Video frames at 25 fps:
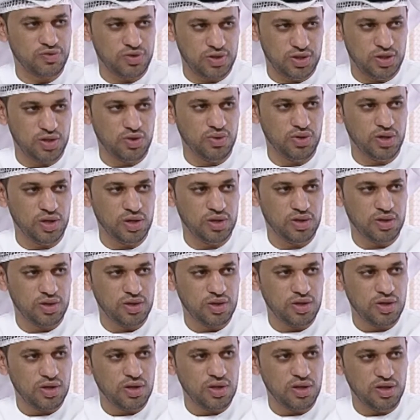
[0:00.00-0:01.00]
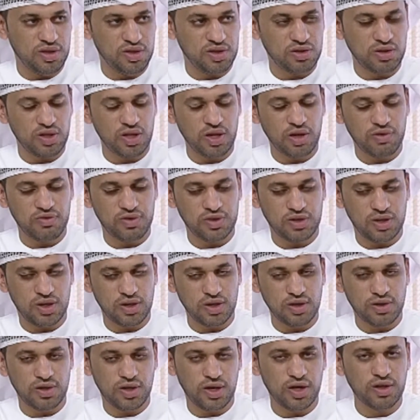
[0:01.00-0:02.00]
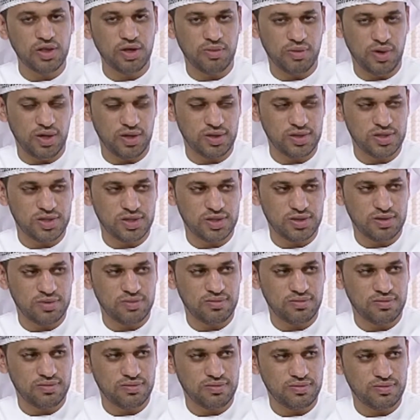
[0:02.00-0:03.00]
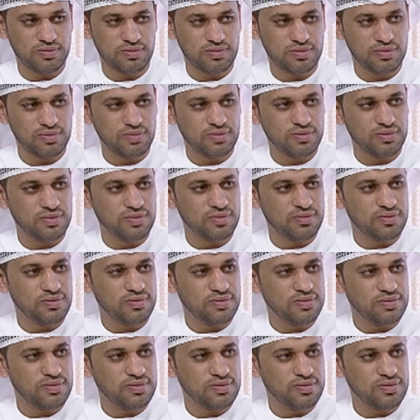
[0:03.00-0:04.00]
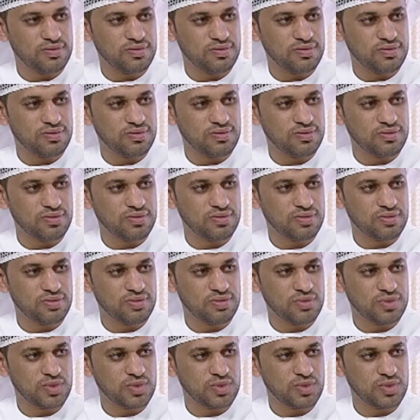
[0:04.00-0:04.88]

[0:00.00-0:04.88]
في الدولة الذي انطلق في تاريخ 3 مارس. جميل. آه، شو أيضا أستاذ هناك